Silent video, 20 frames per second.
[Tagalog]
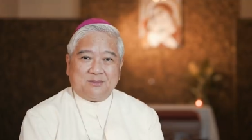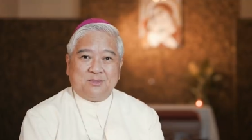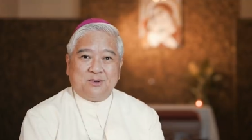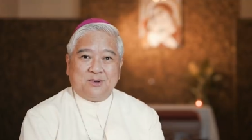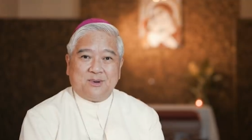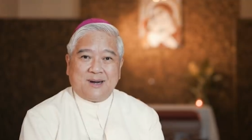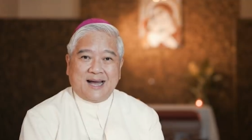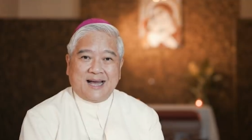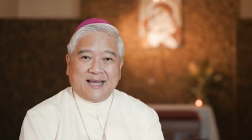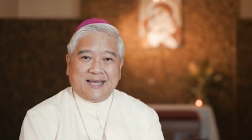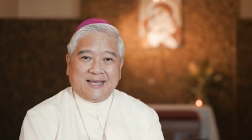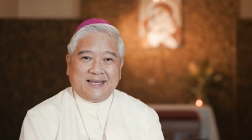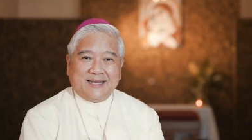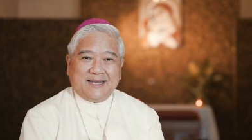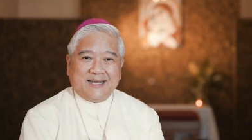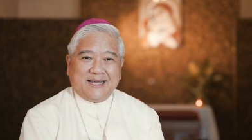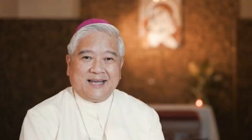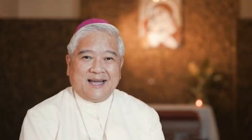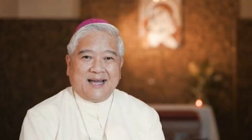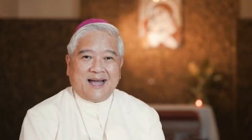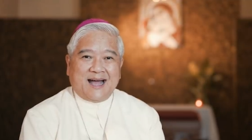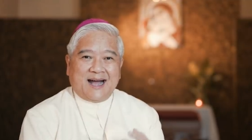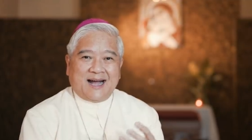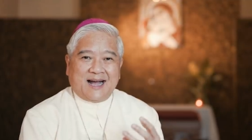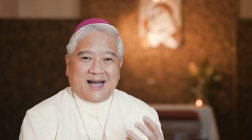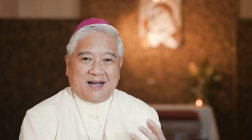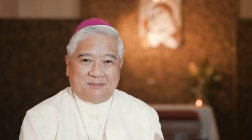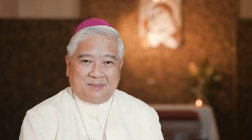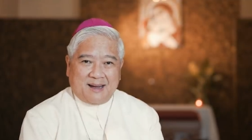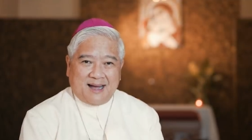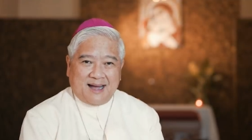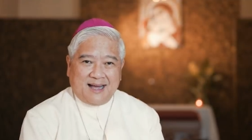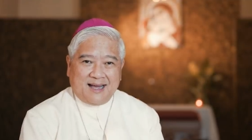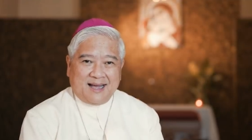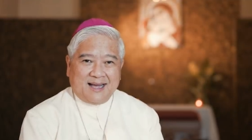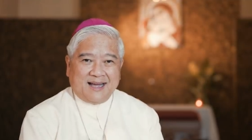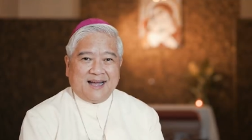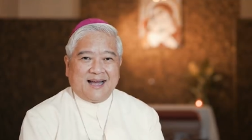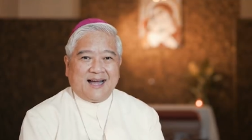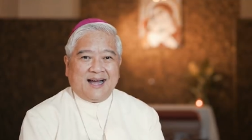nabuhay ang
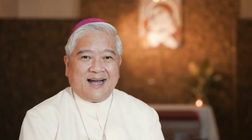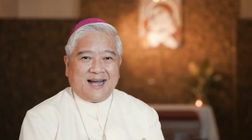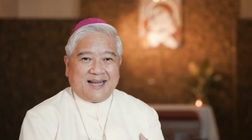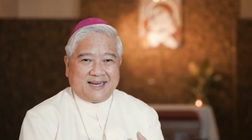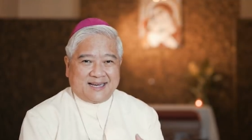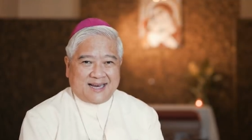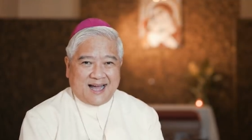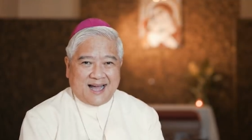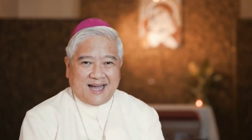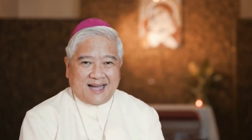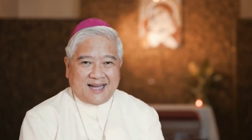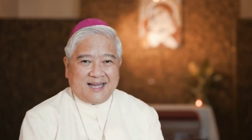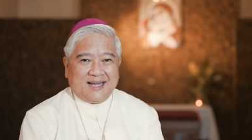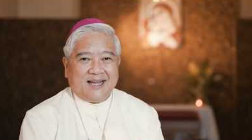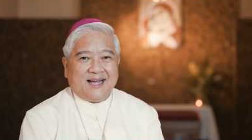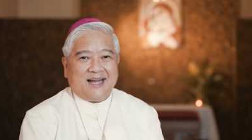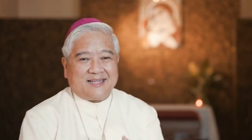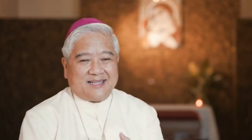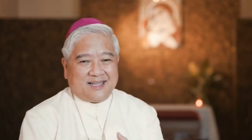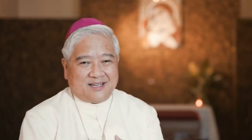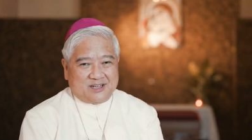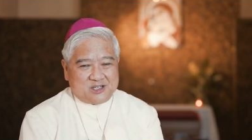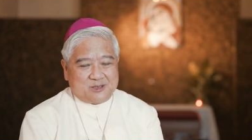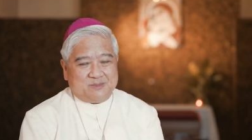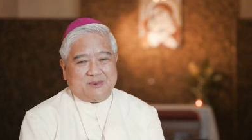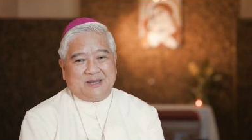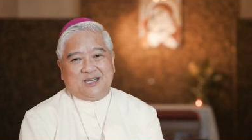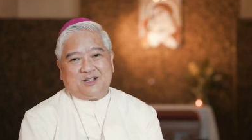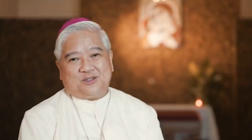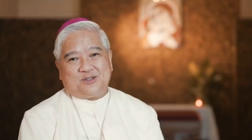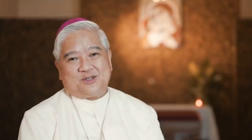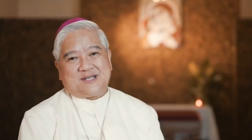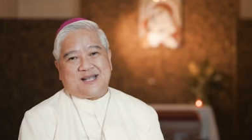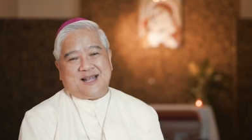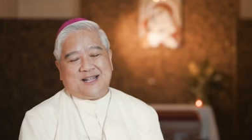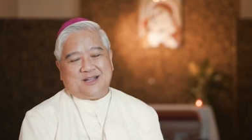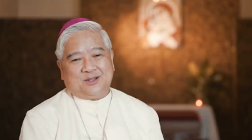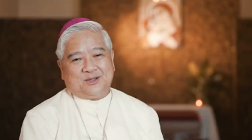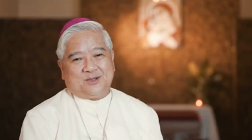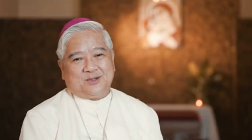Ama, ang Anak, at ang Espiritu
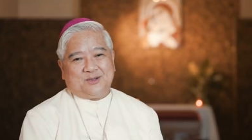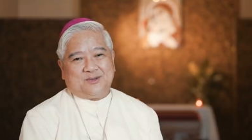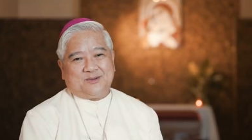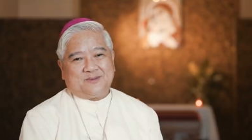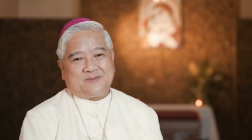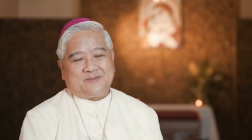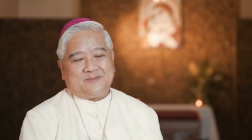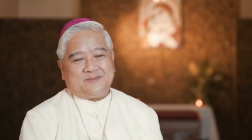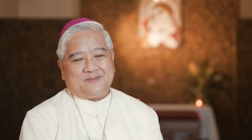Santo.